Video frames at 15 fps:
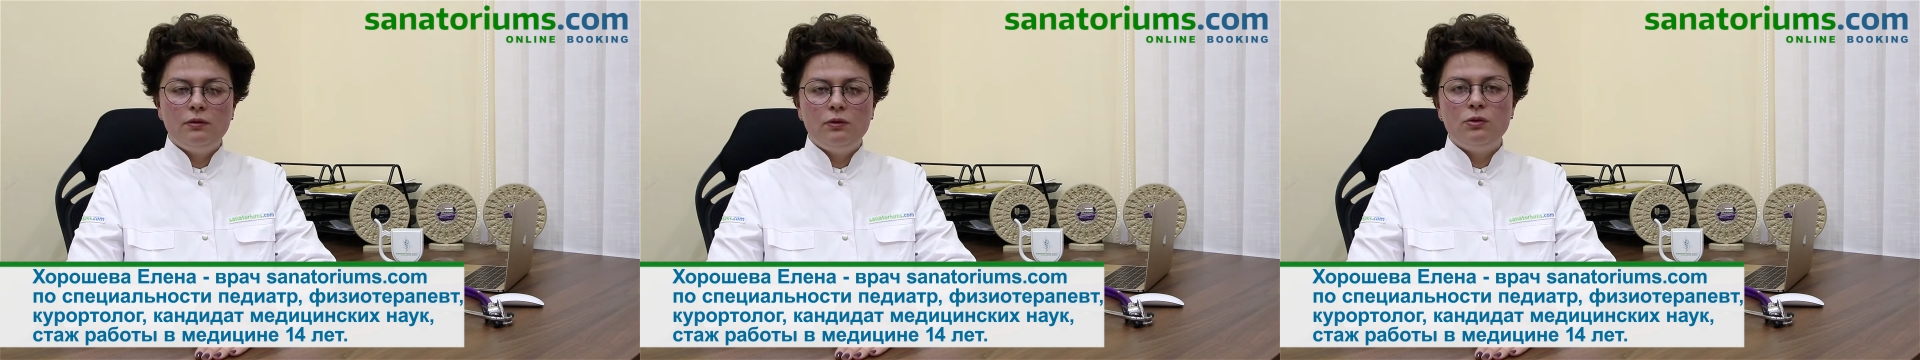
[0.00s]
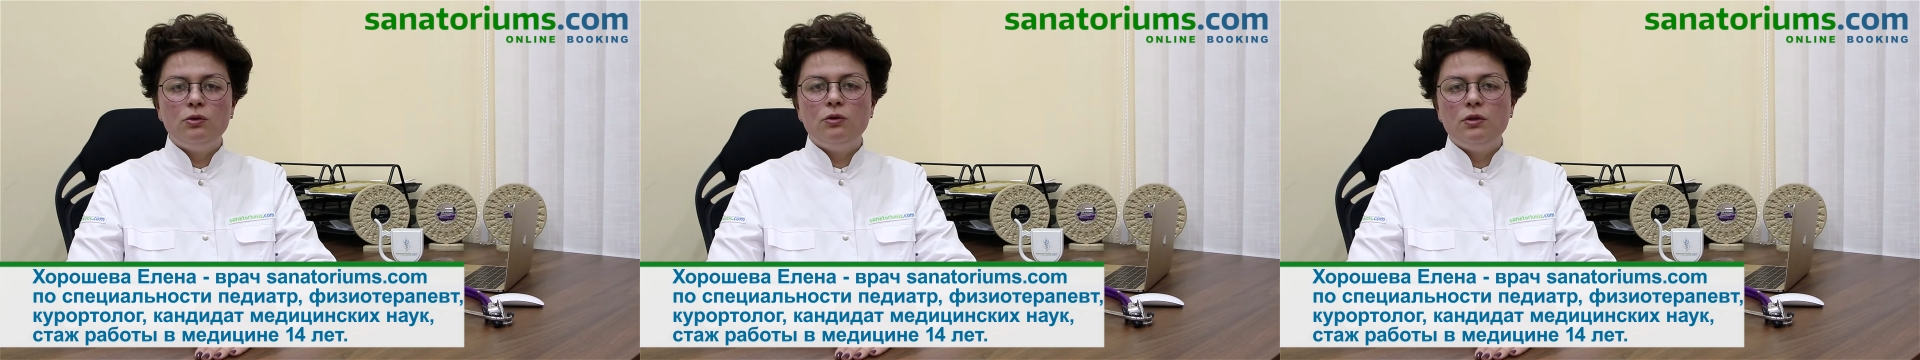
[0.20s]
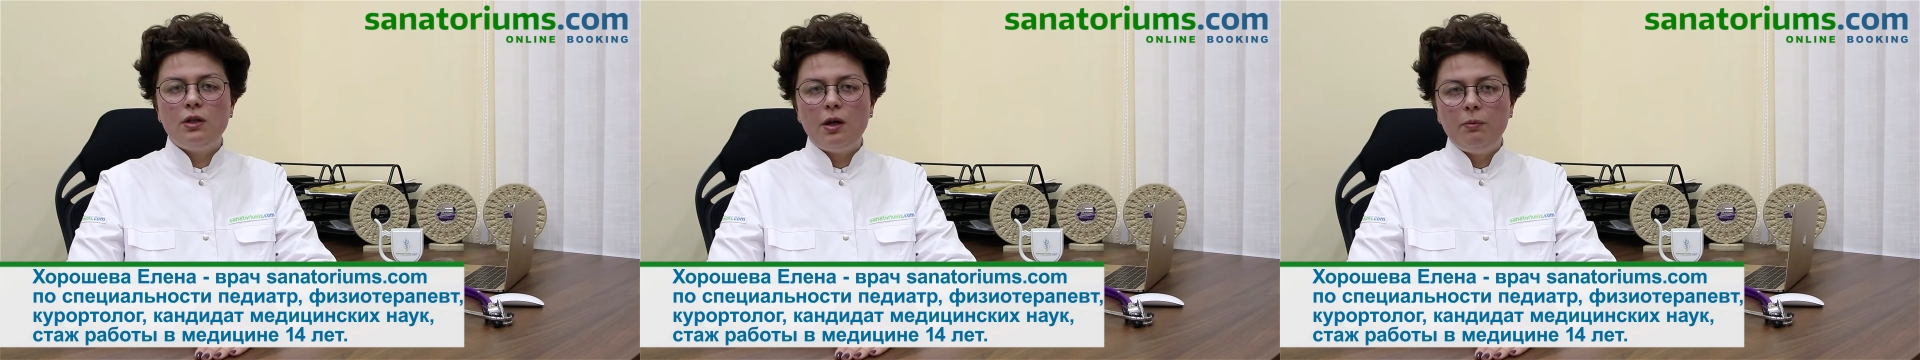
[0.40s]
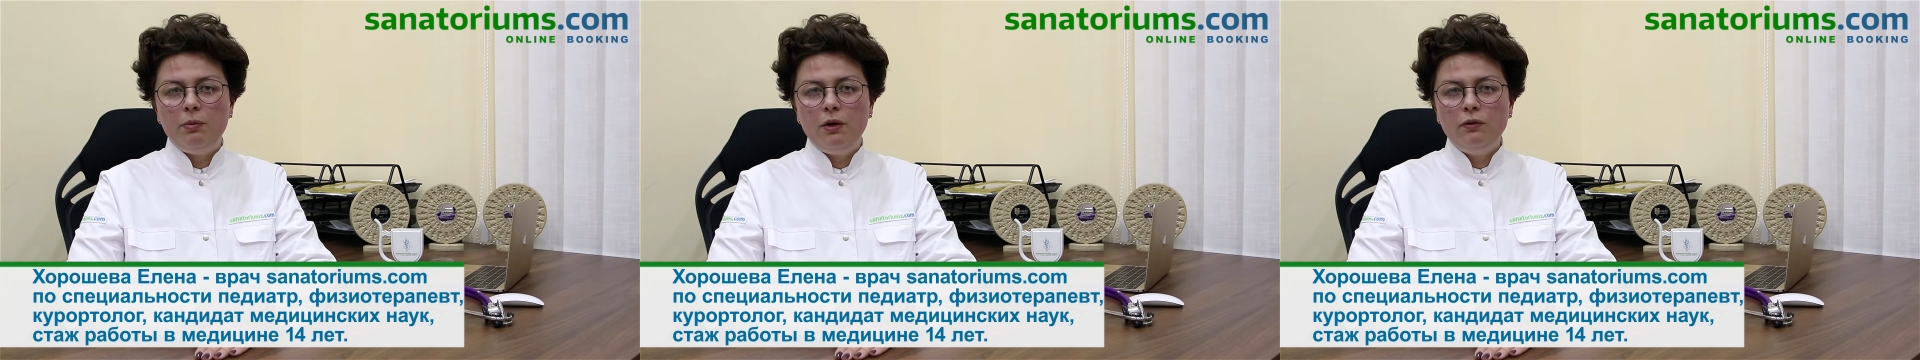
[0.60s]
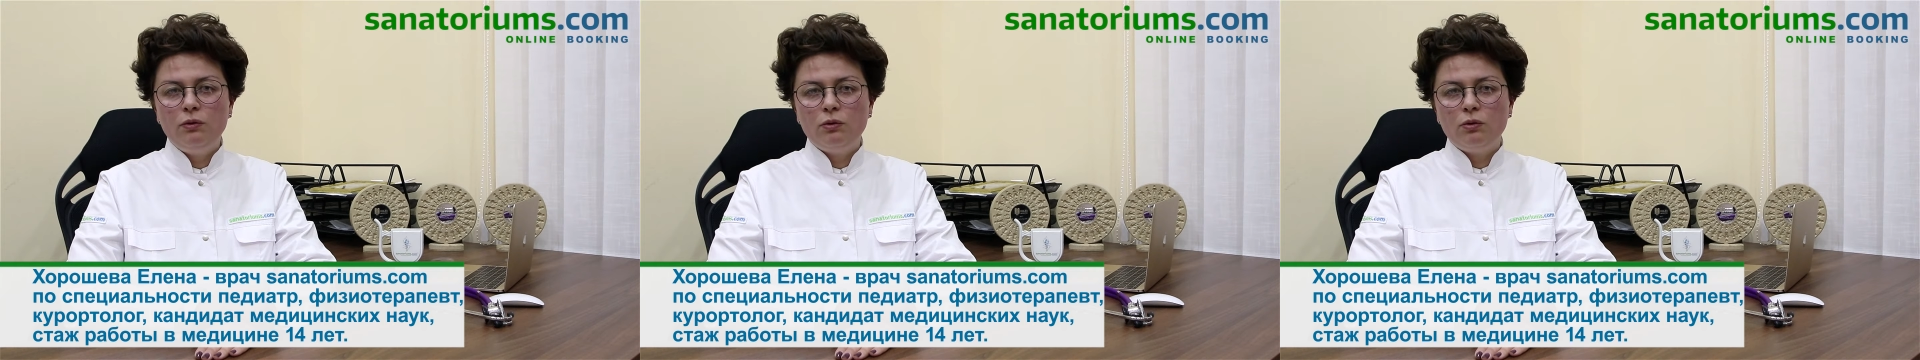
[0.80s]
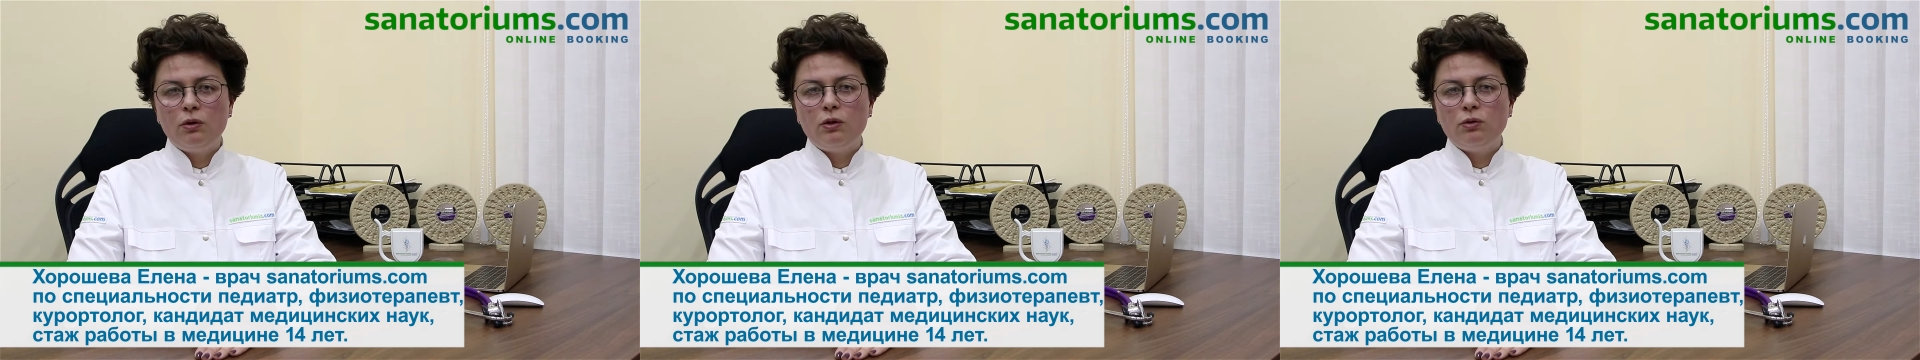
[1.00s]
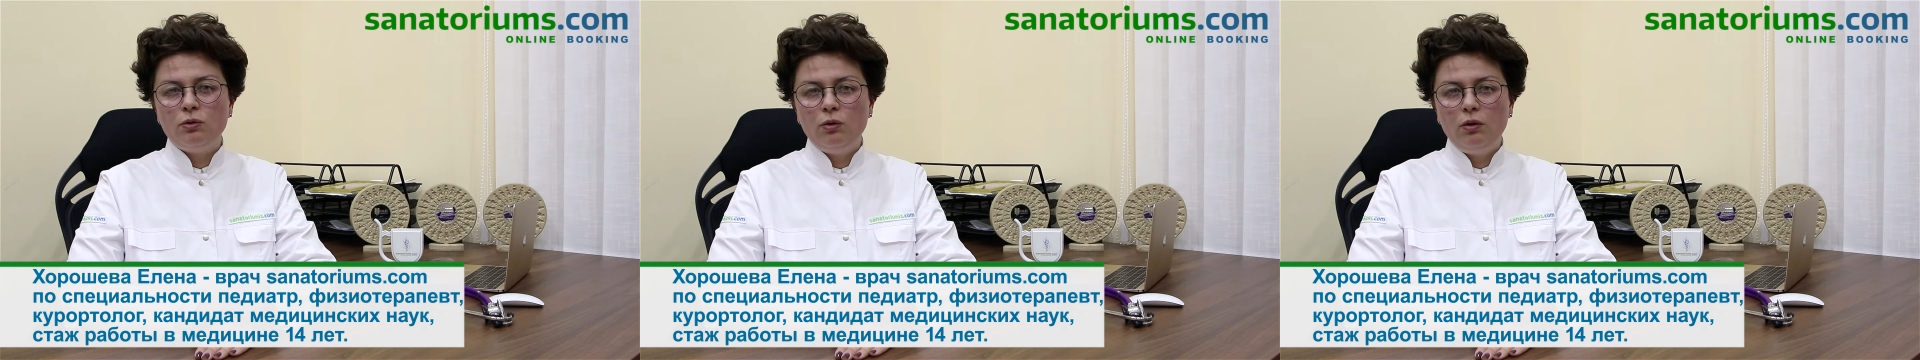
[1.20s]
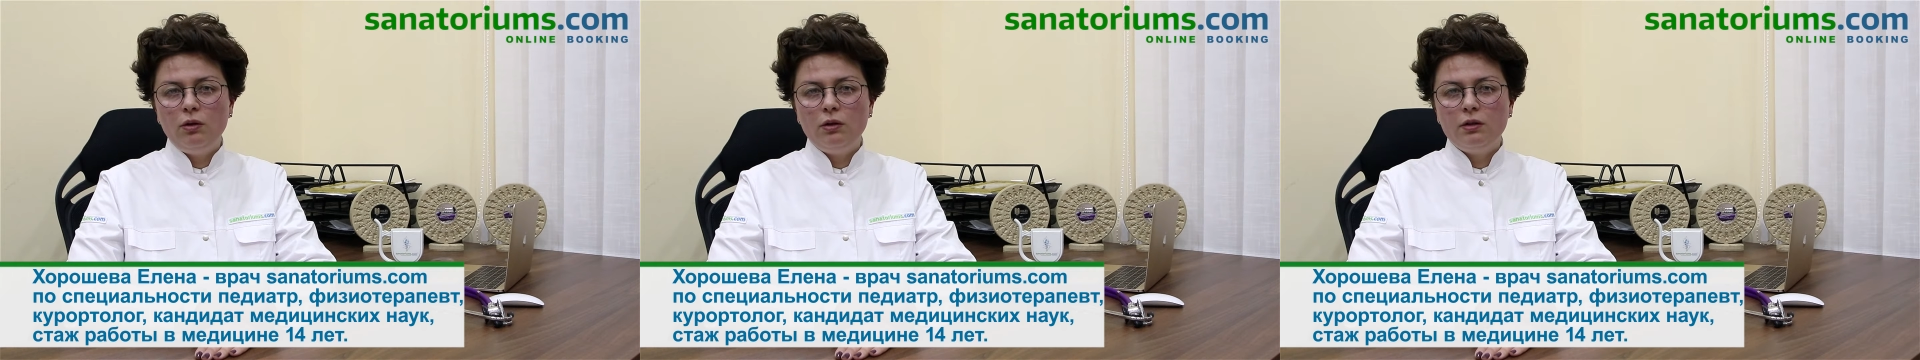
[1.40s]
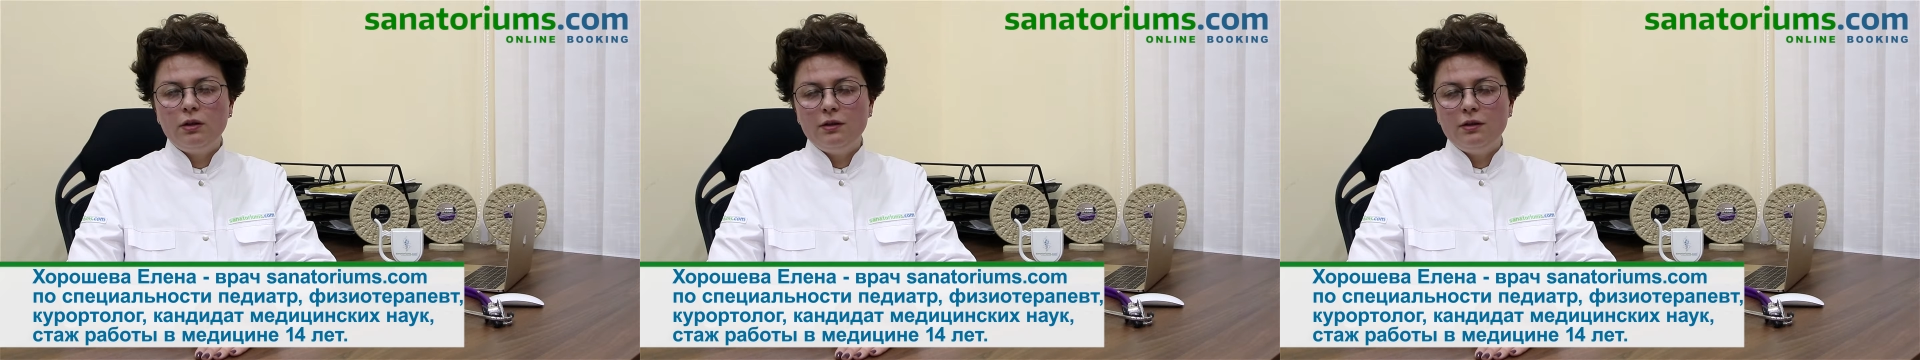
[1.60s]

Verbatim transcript: физиотерапевт, курортолог,